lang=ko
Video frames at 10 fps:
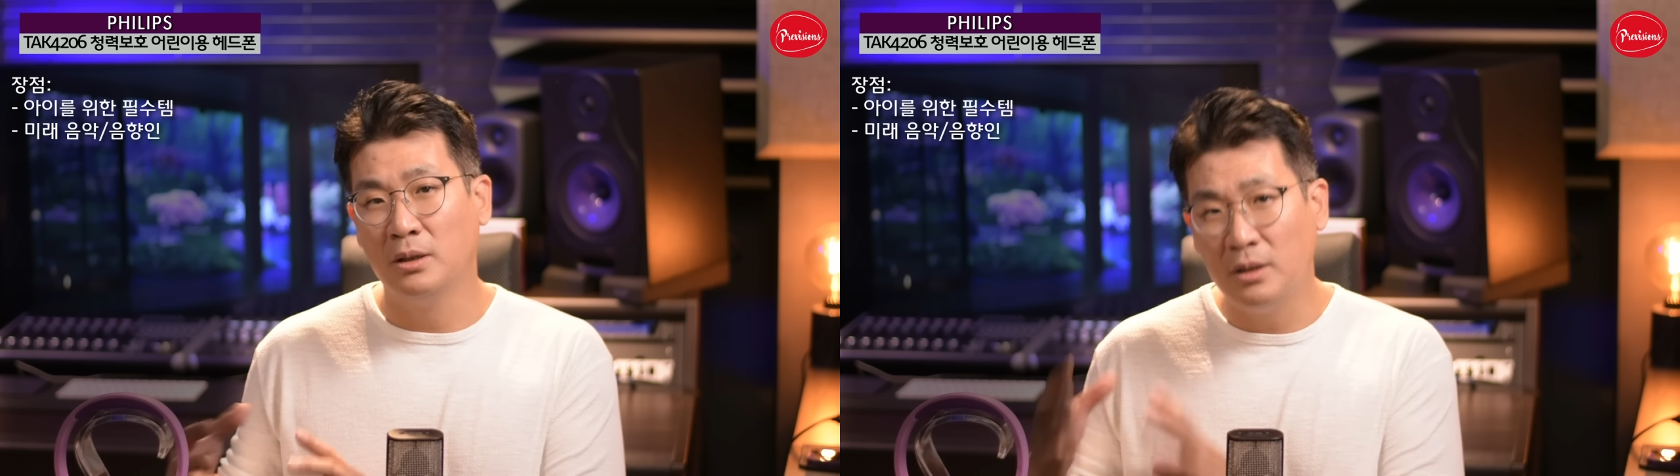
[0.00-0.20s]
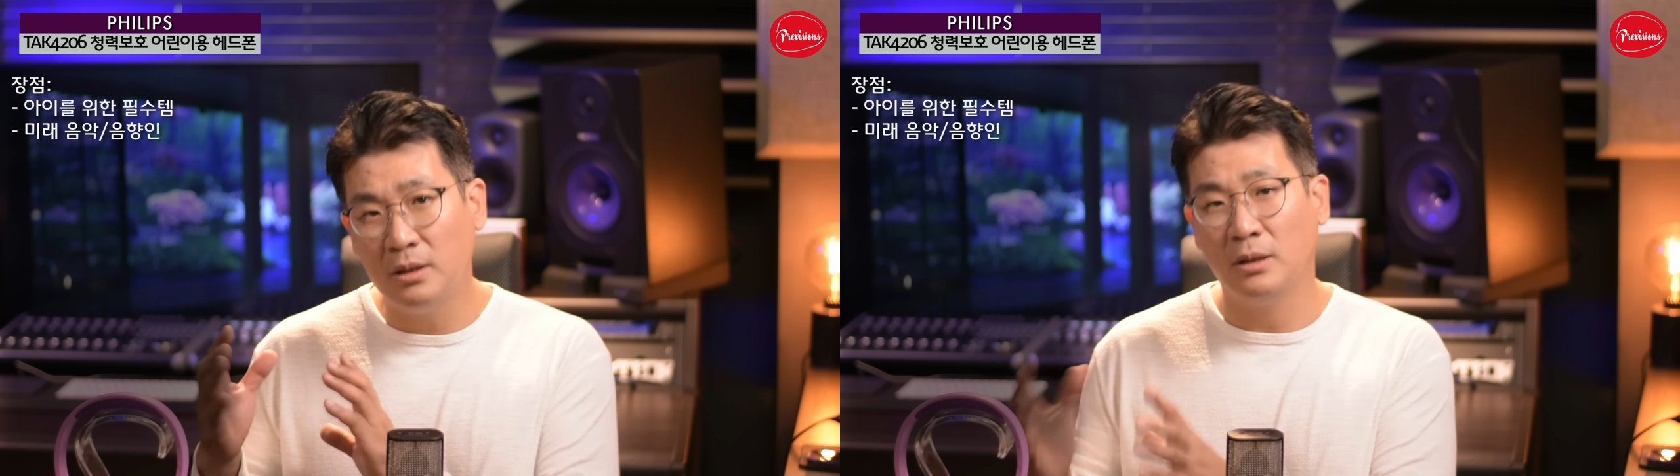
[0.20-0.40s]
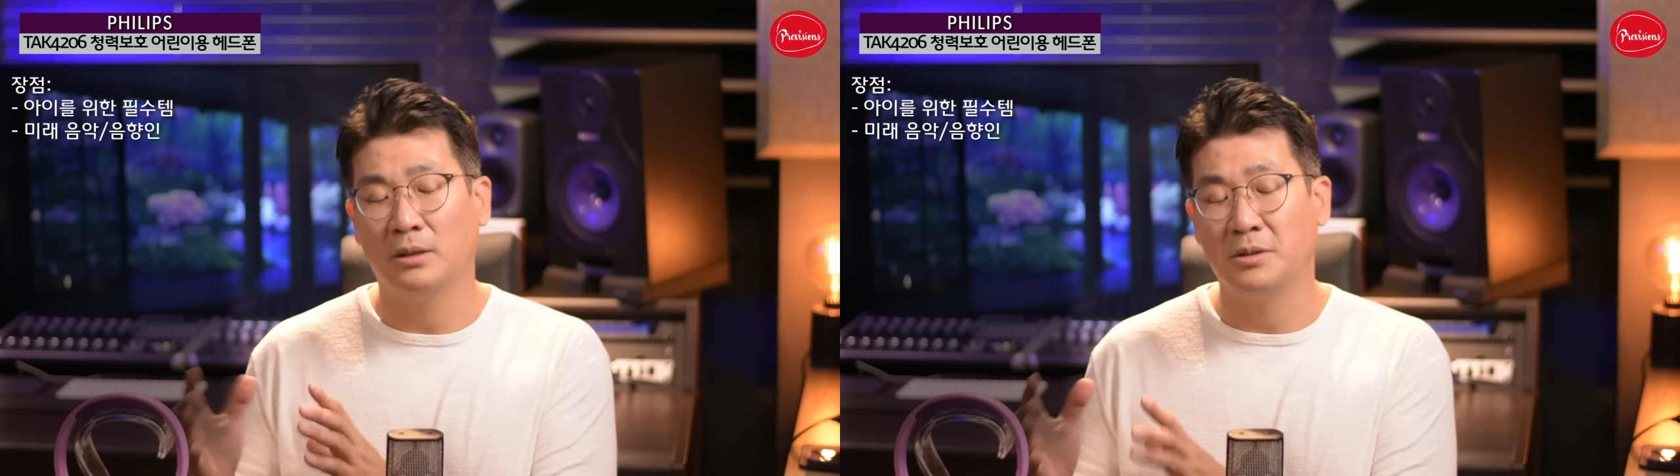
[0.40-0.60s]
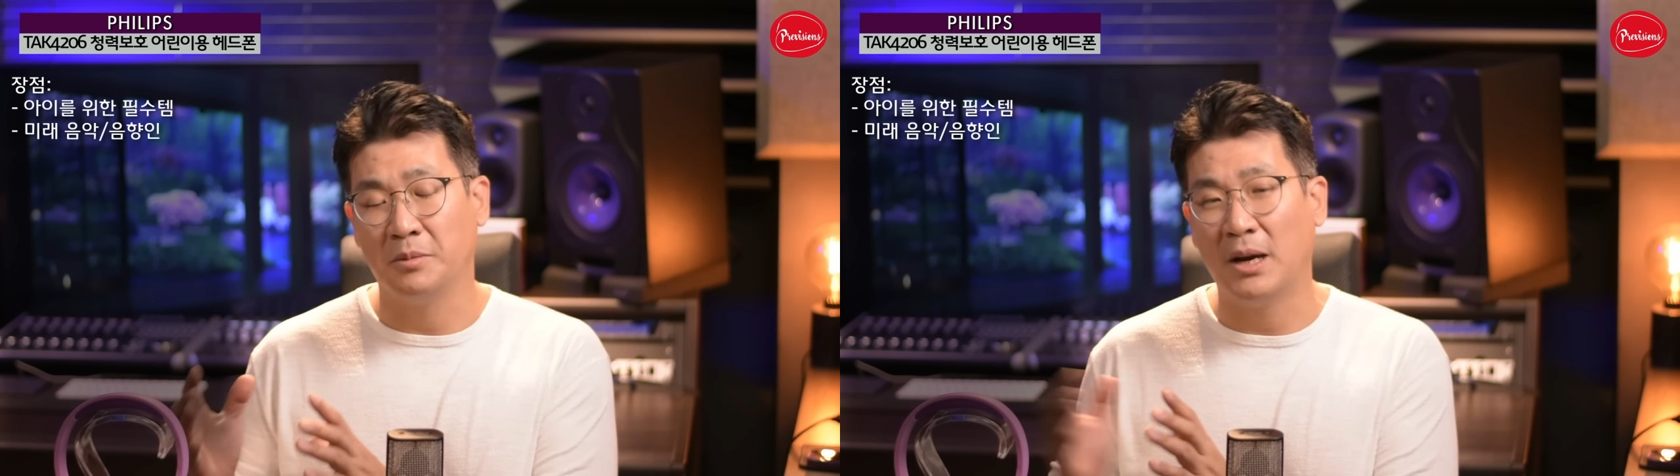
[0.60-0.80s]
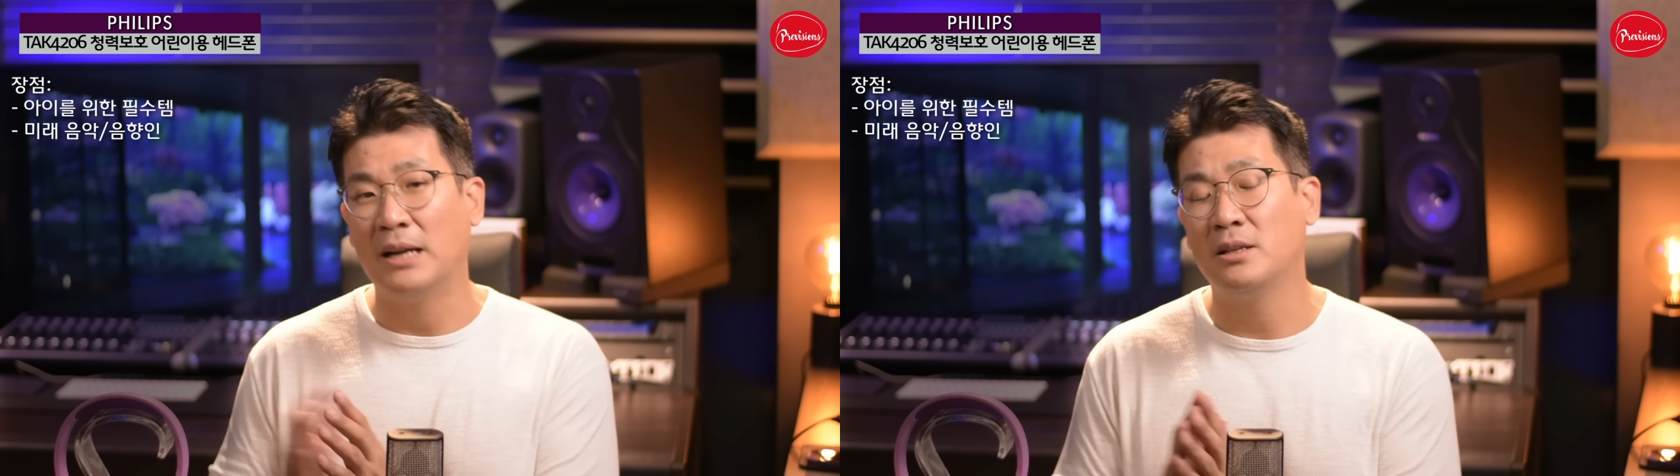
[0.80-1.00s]
그들을
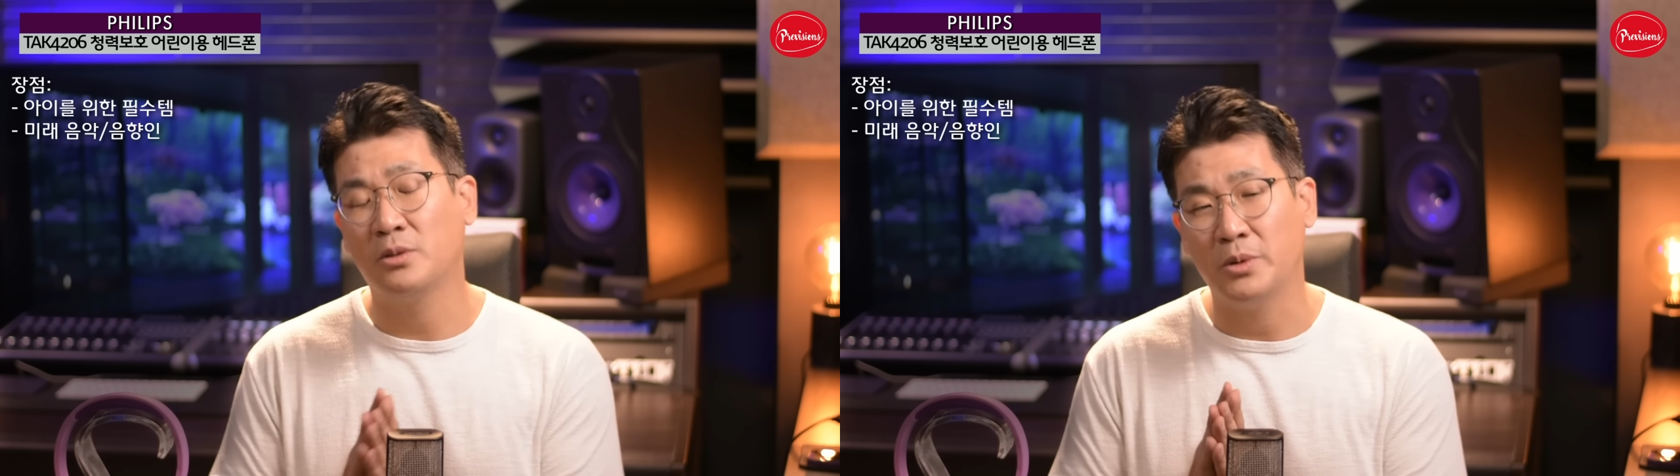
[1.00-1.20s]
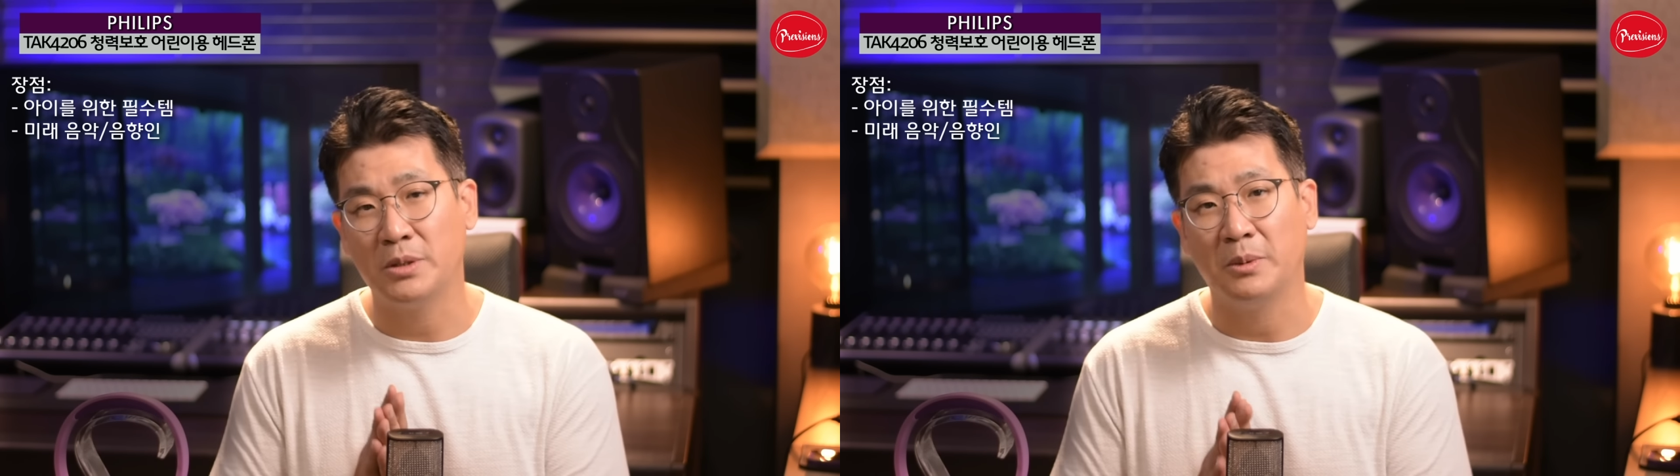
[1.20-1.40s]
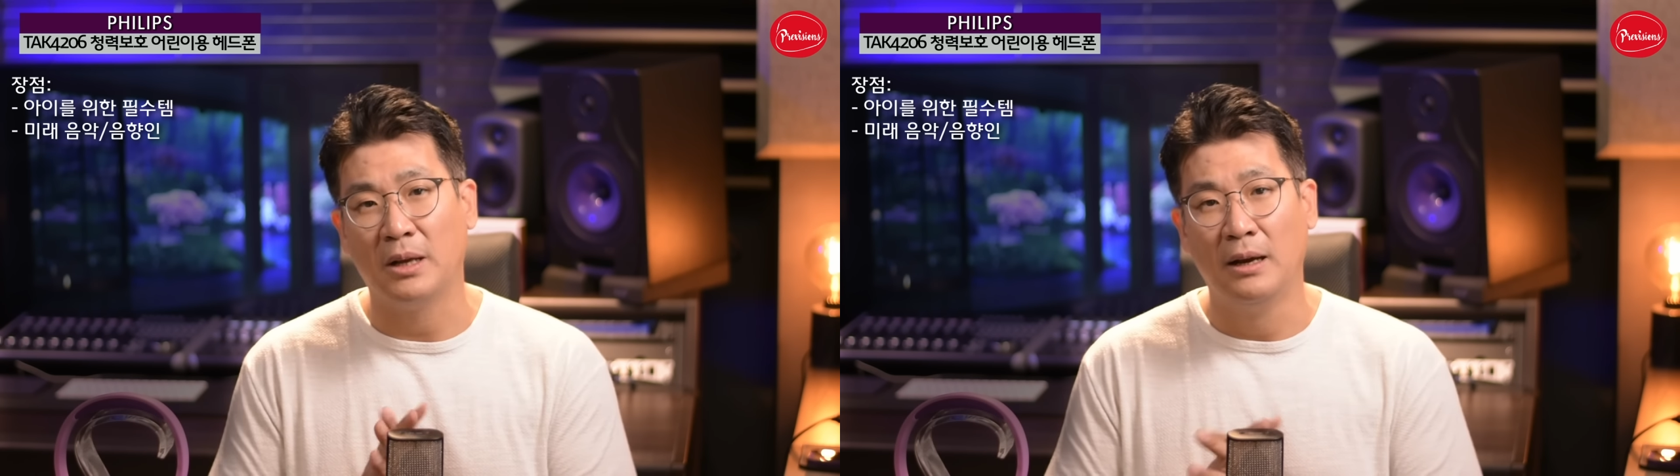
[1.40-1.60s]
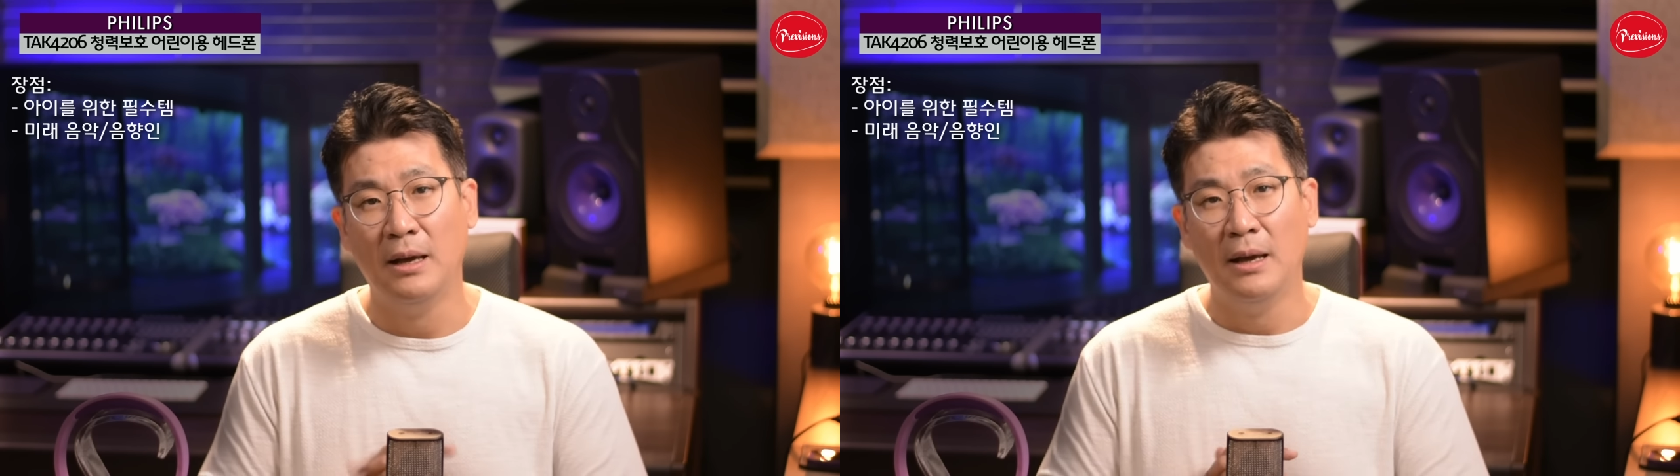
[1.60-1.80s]
지금 가르치고 있습니다.